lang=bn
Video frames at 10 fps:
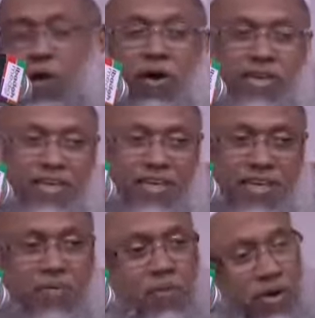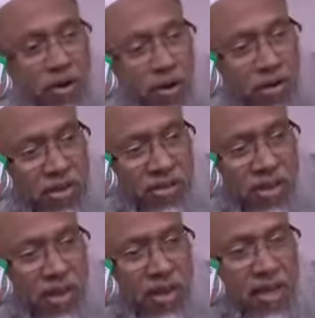করা হয়নি কি ব্যবহার করা
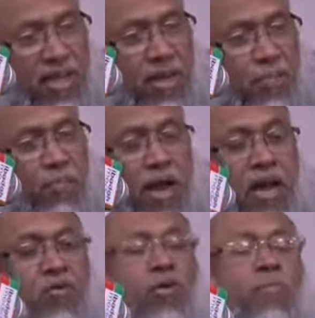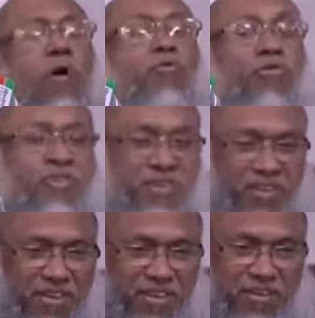হয়েছে মালাকুল মৌত
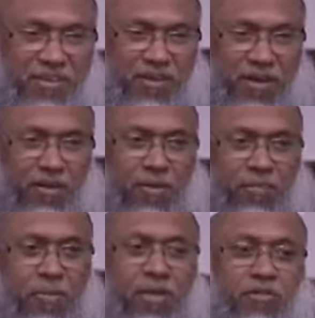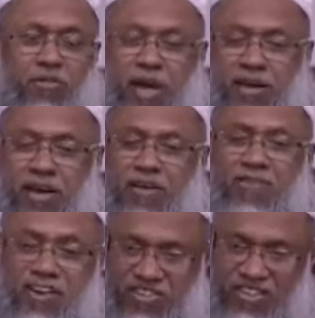মৃত্যুদানকারী
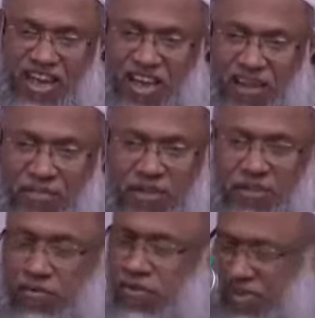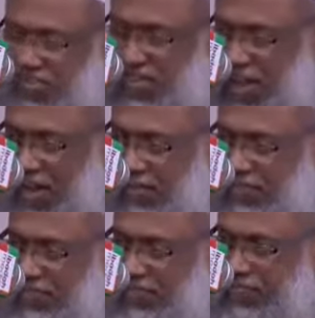ফেরেস্তা মৃত্যু ফেরেস্তা
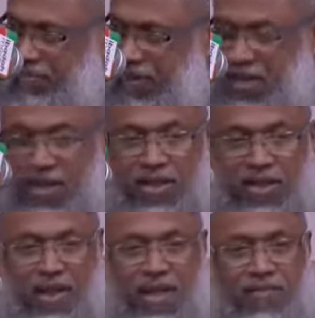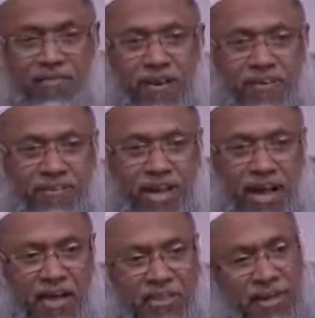এই ফেরেস্তা
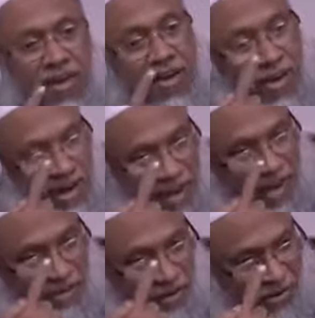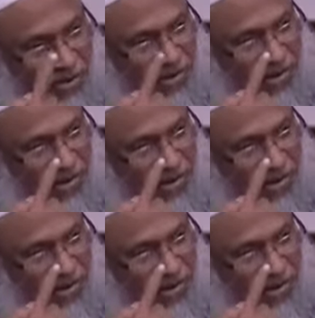তিনি লিডার একজন